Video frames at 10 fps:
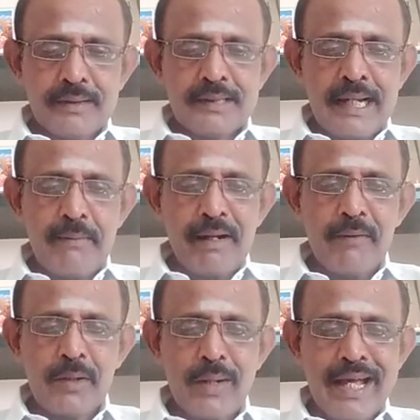சனி
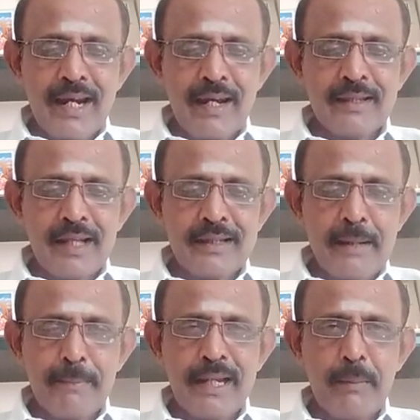பகவானுடைய அருள் இருந்தால்
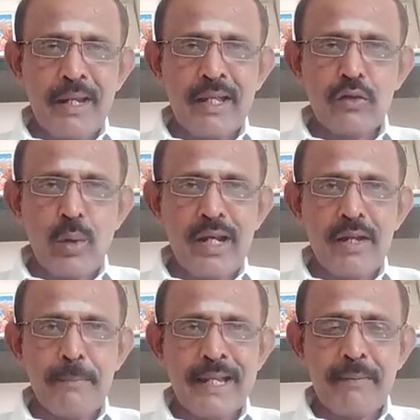தான் பெரிய பெரிய
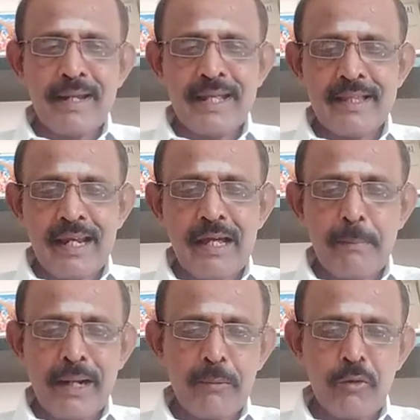தொழில் பெரிய பெரிய
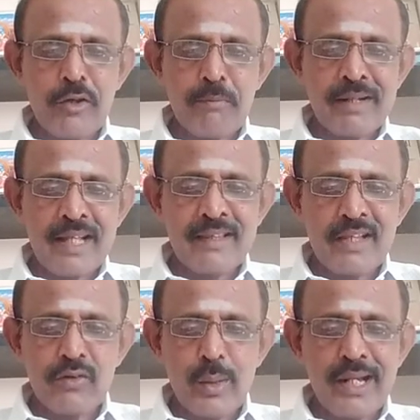இதெல்லாம் பண்ண முடியும்
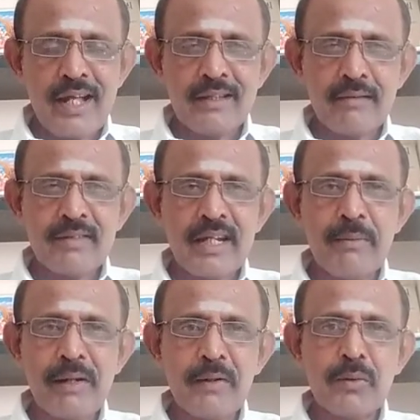எந்த தொழிலாக இருந்தாலும் சனி
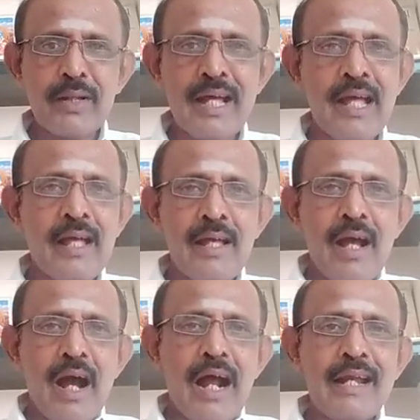பகவானுடைய
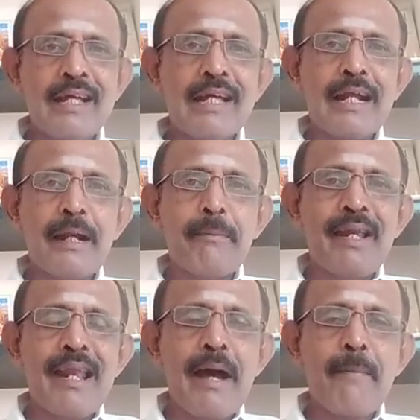அனுக்கிரகம்
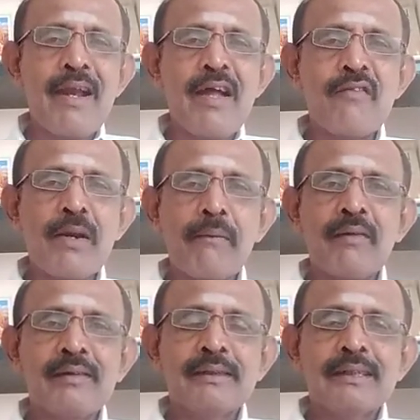இல்லாமல் அவர்
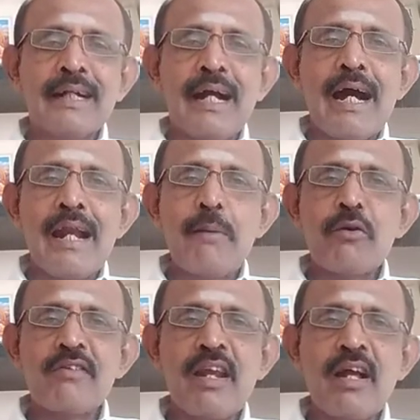
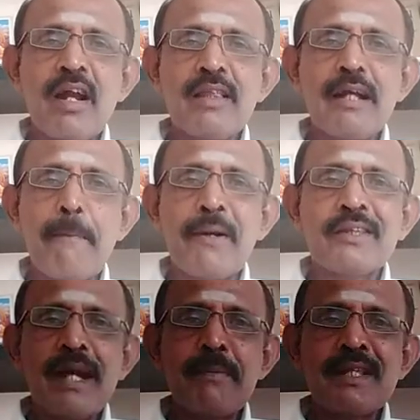காலபுருஷலாக்கிறதுக்கு லக்கணத்துக்கு
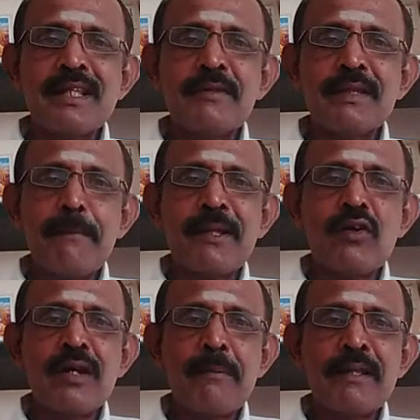பத்தாம் இடத்ததிபதி
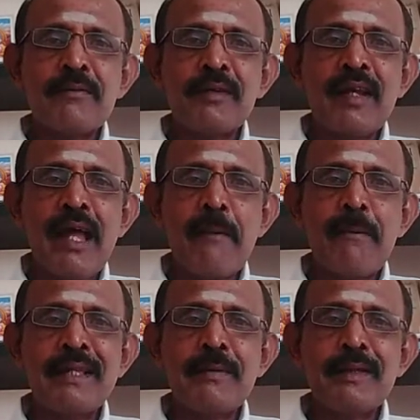பதினொன்றாம் இடத்ததிபதி
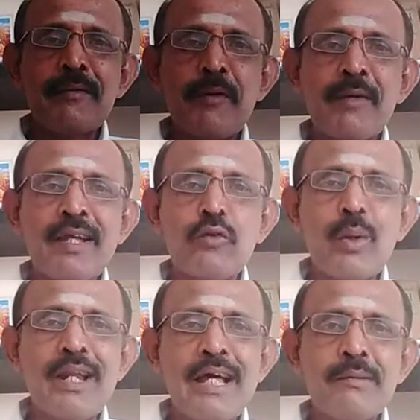லாபாதிபதியும் அவரே
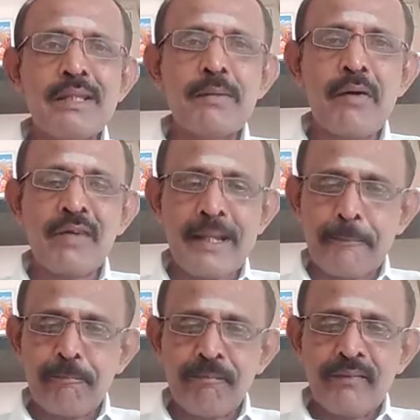தொழிலாதிபதியும் அவரே
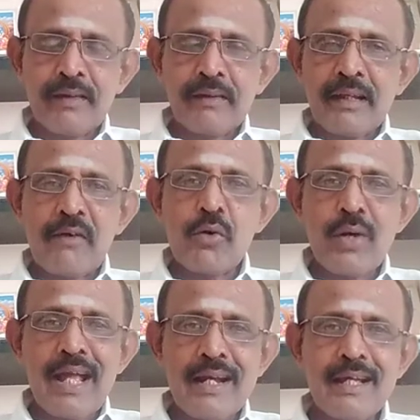
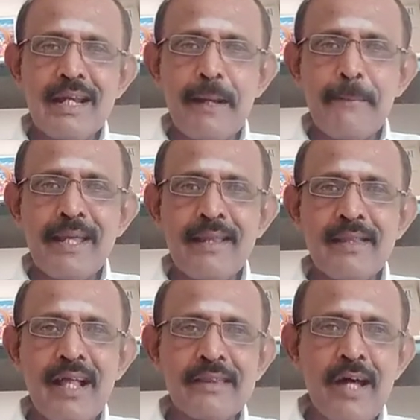அவருடைய அனுக்கிரகம்
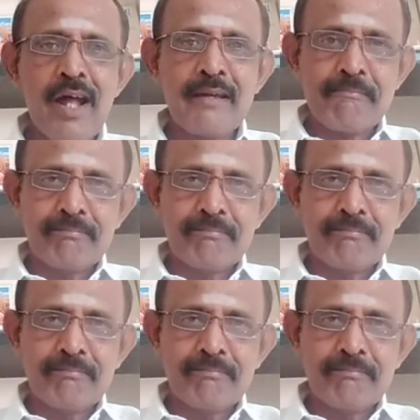இருந்தால்தான்